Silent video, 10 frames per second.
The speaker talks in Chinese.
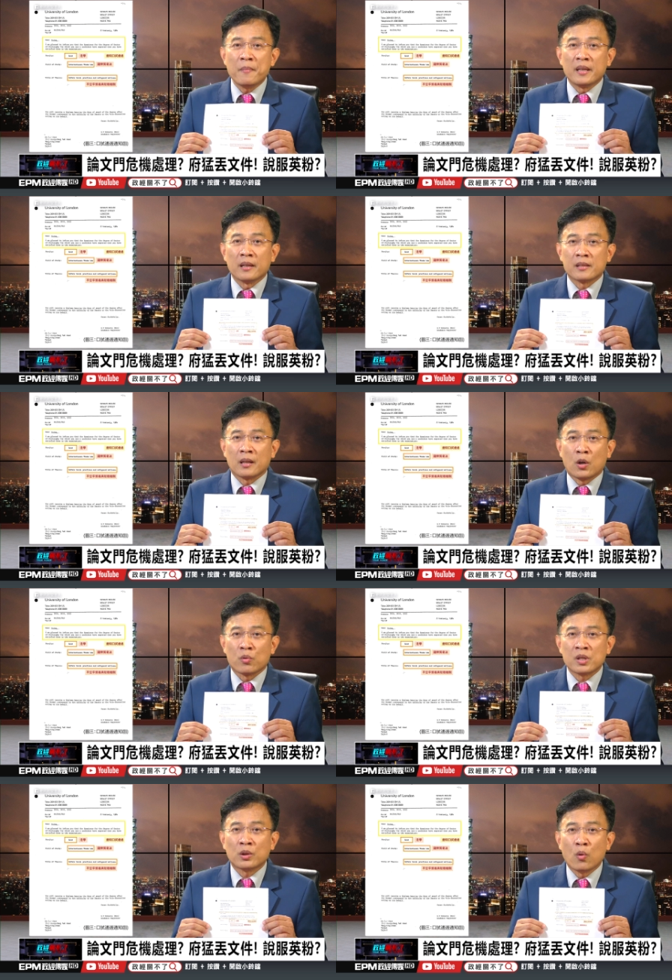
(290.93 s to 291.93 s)
名的这个
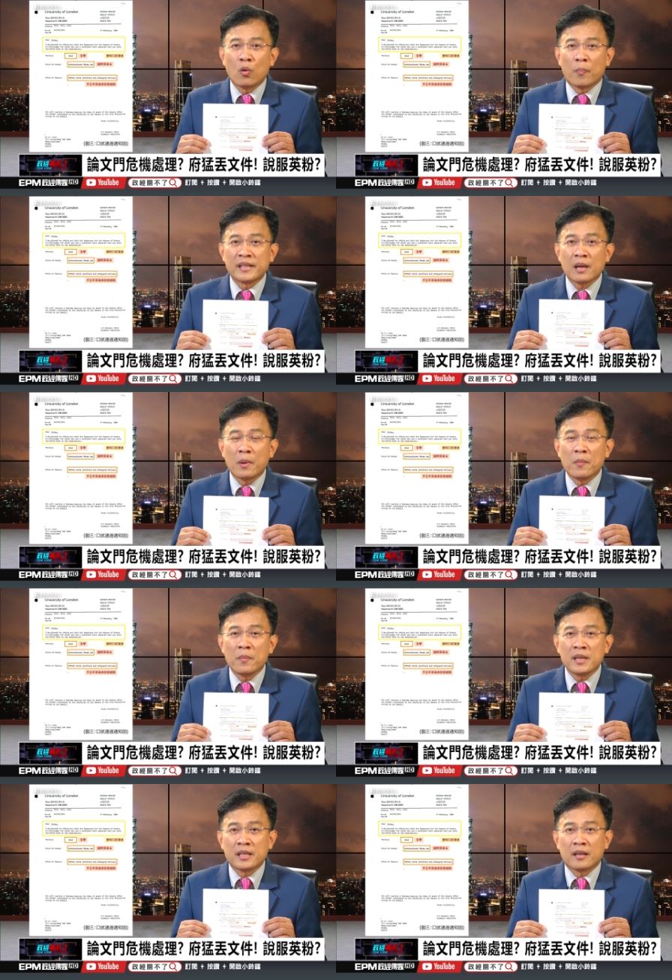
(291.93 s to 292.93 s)
口试通过本上面
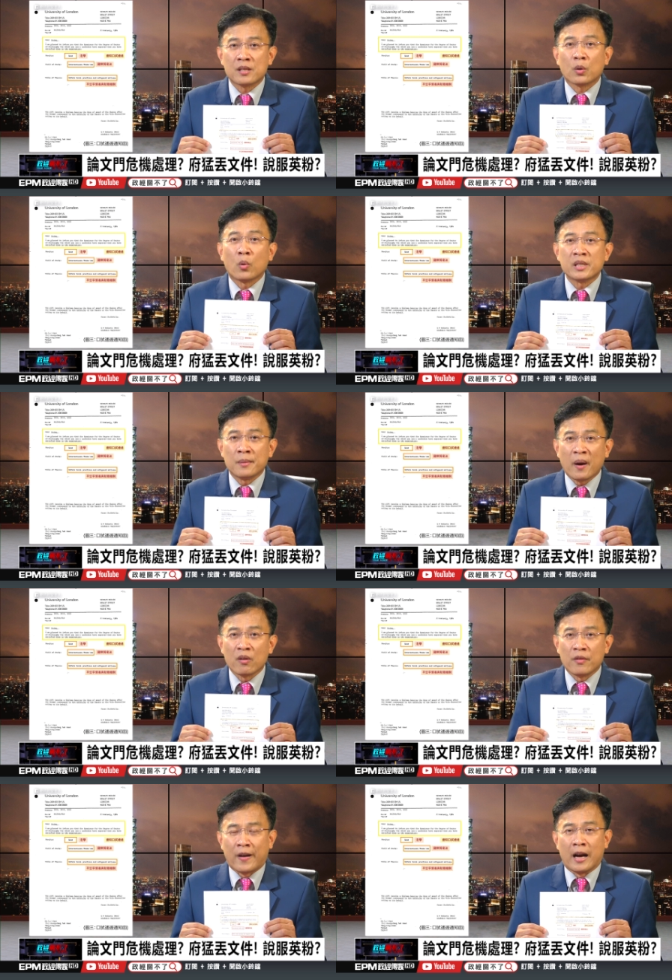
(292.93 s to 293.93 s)
明明写的是国际贸
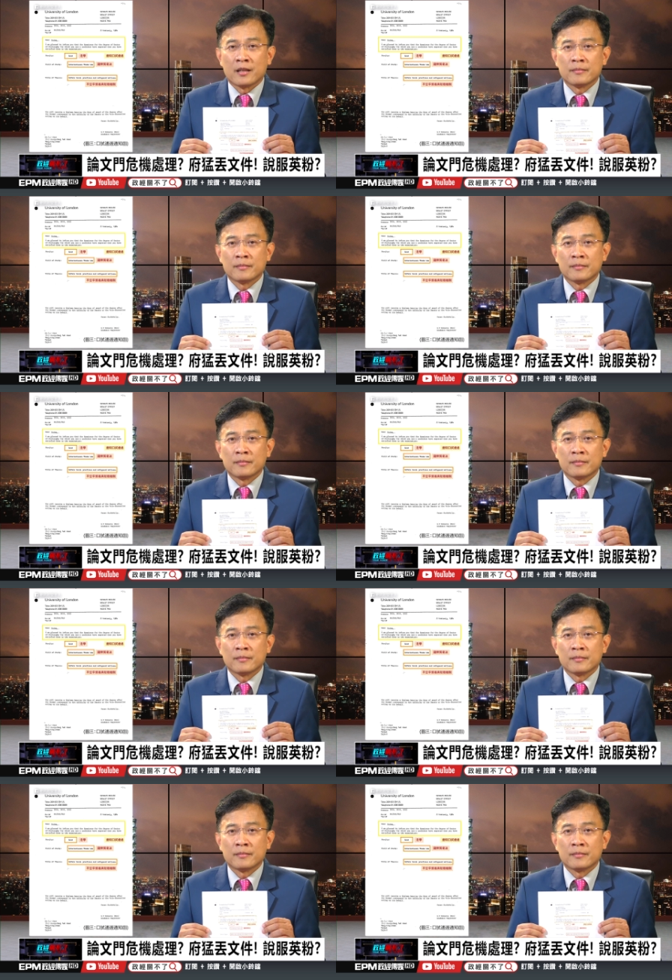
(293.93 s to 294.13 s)
易法。